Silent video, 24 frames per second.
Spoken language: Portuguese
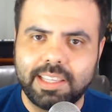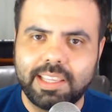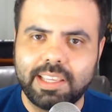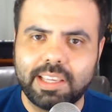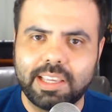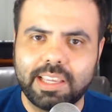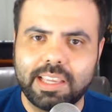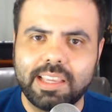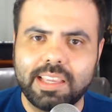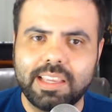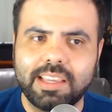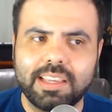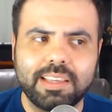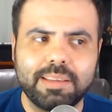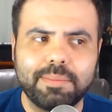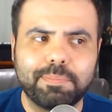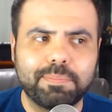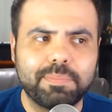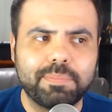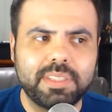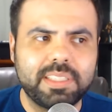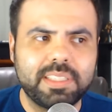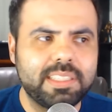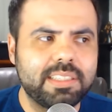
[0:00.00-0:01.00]
e, e,
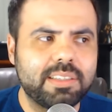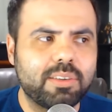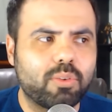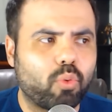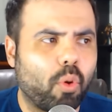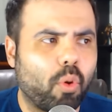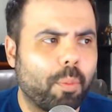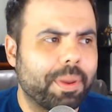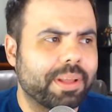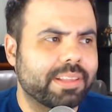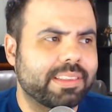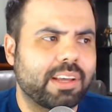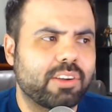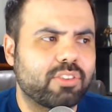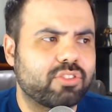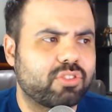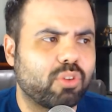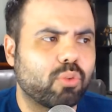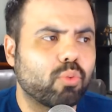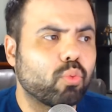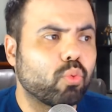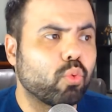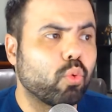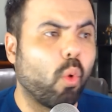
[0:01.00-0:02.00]
e comentários
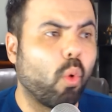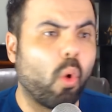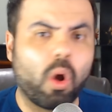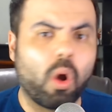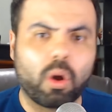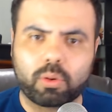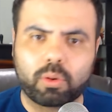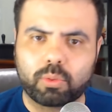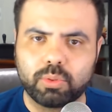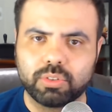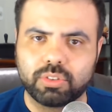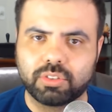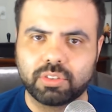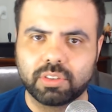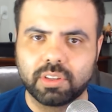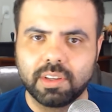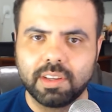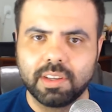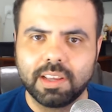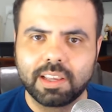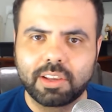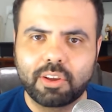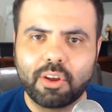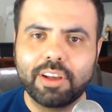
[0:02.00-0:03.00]
tão loucos
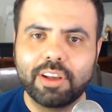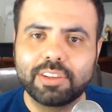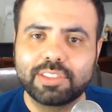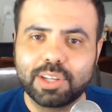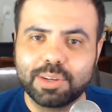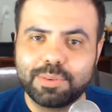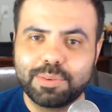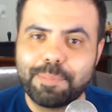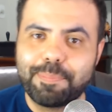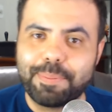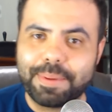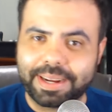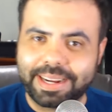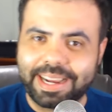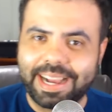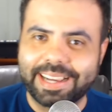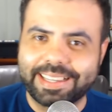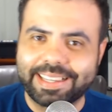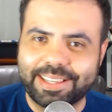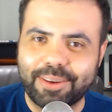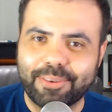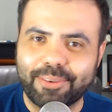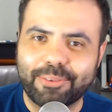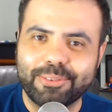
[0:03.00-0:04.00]
que eu resolvi pegar
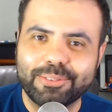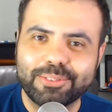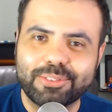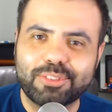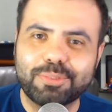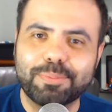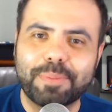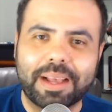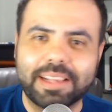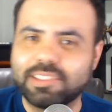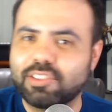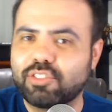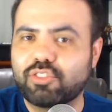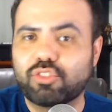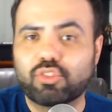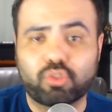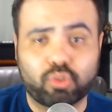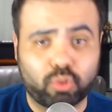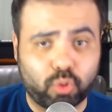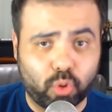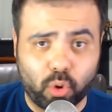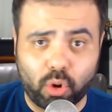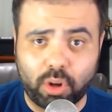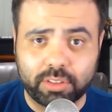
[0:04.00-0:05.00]
aqui alguns dos mais
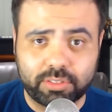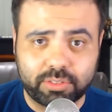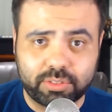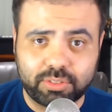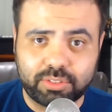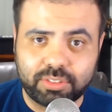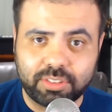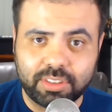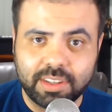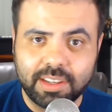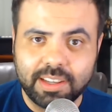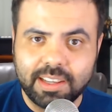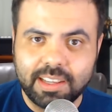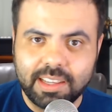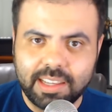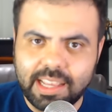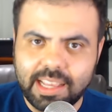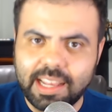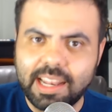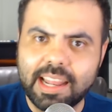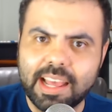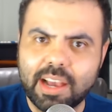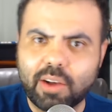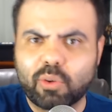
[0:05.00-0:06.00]
escrotos
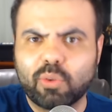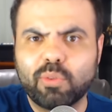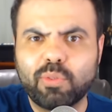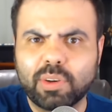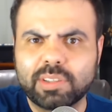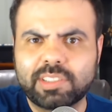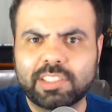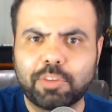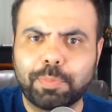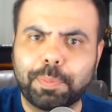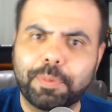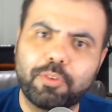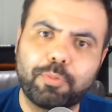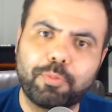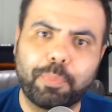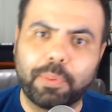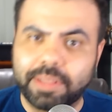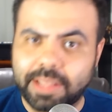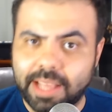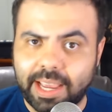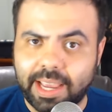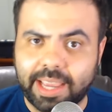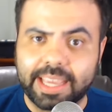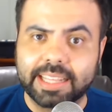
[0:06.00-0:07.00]
e ler com vocês pra gente
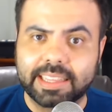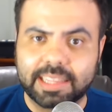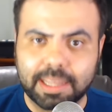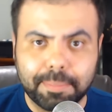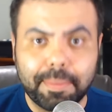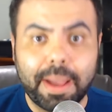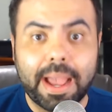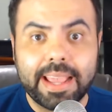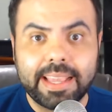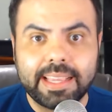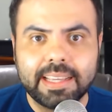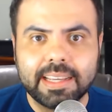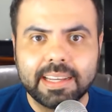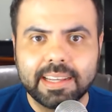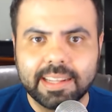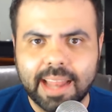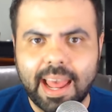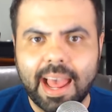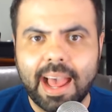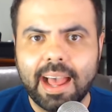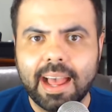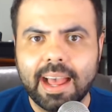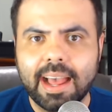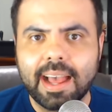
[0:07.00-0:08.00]
poder rir também,
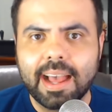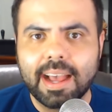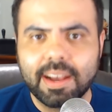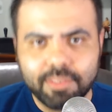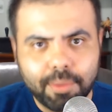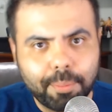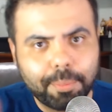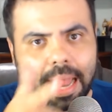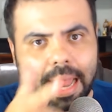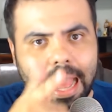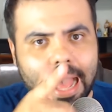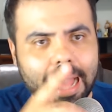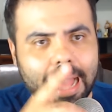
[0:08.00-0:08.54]
né? Vamos